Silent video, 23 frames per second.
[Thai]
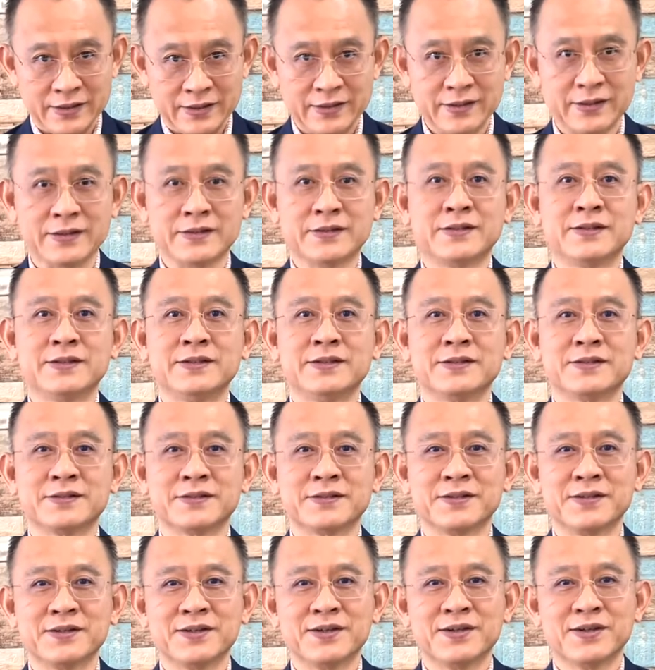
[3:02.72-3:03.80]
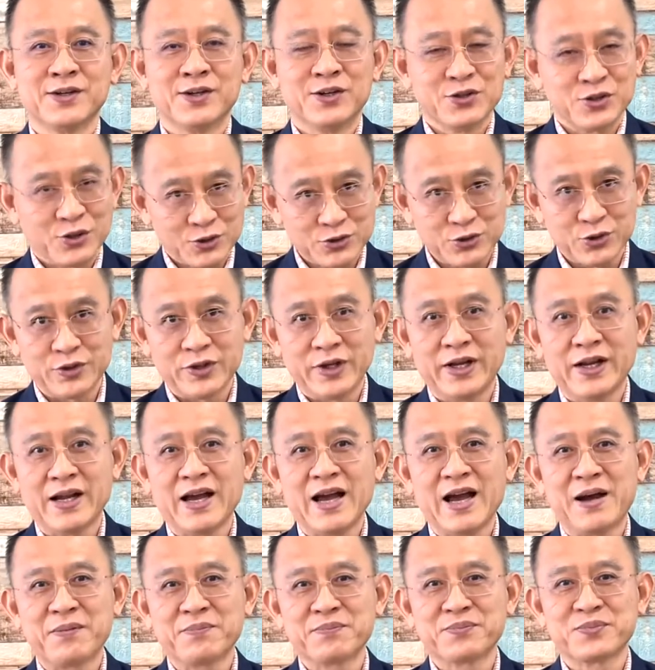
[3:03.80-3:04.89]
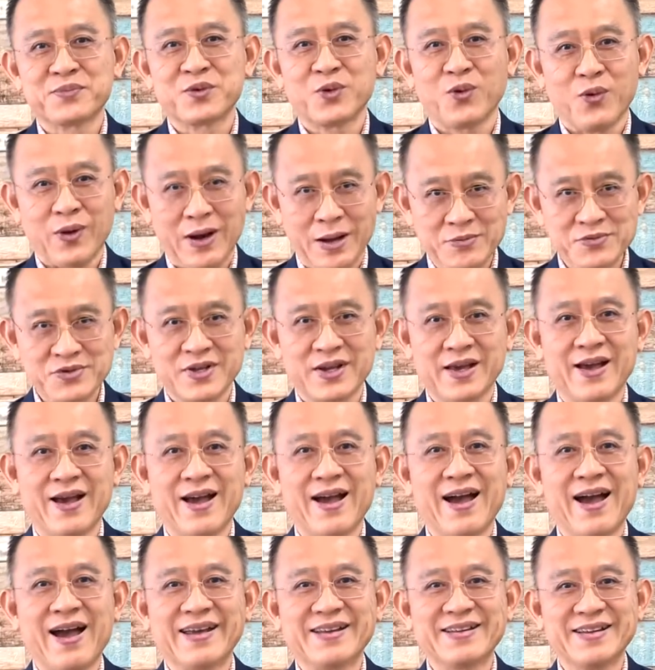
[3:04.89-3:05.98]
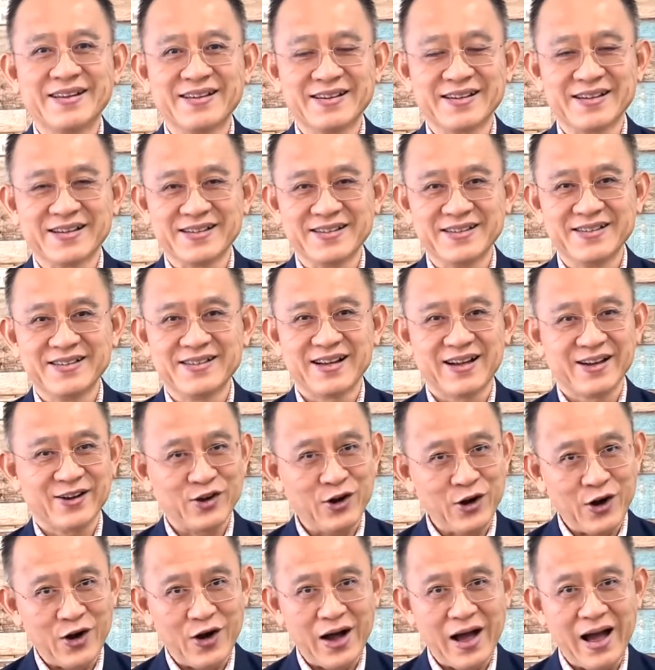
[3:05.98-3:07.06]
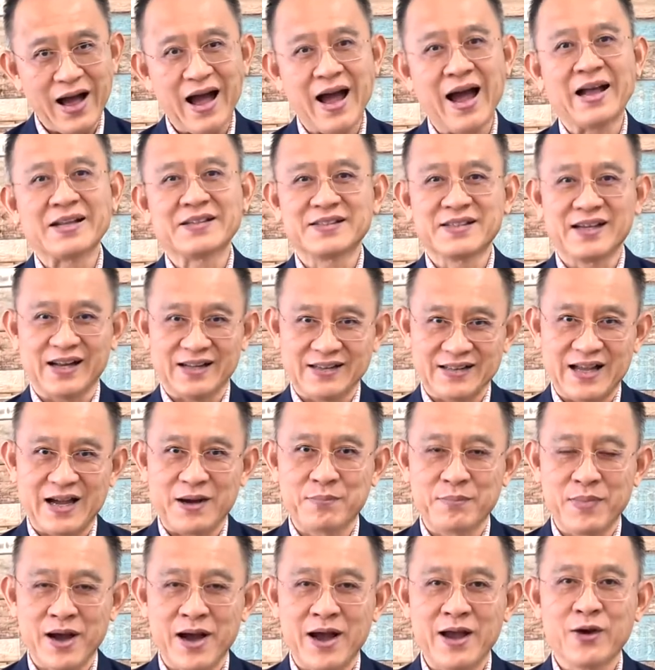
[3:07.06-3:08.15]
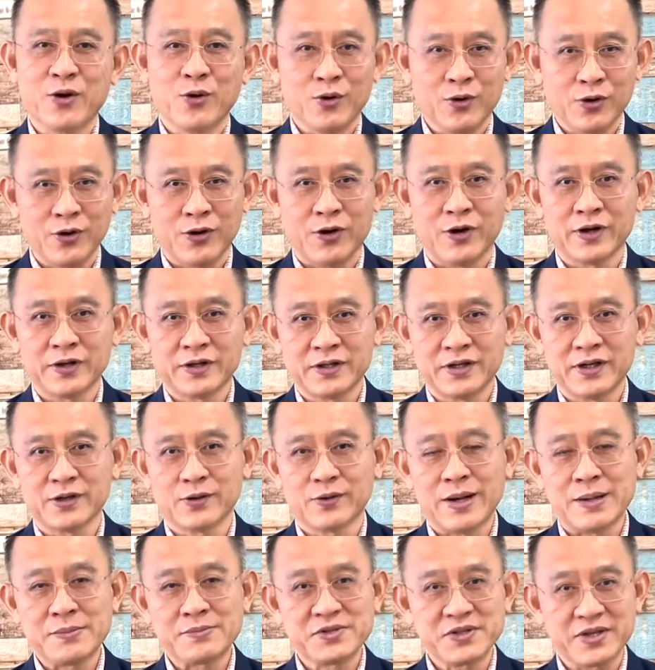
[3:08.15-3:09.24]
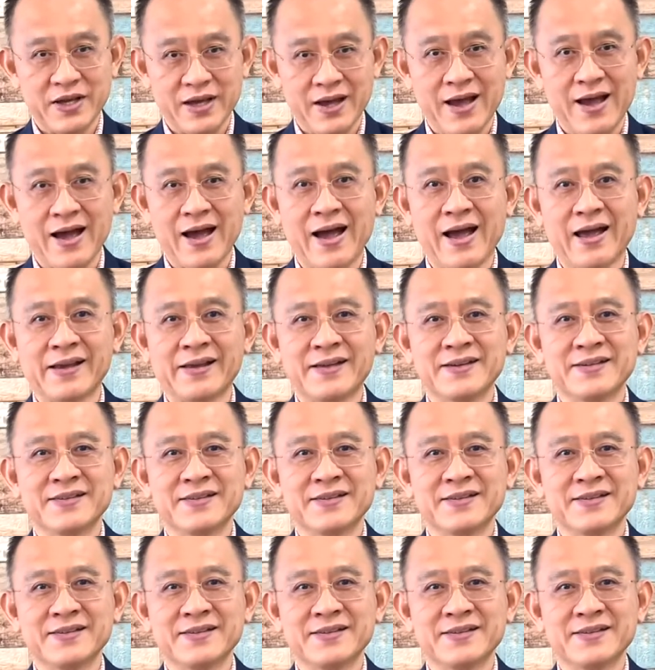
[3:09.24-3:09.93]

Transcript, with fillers: ญเกิดขึ้น ตรงจุดนี้นะครับ ความเสียหายที่เกิดขึ้นก็อาจจะทำให้องค์กรเกิดความเสียหาย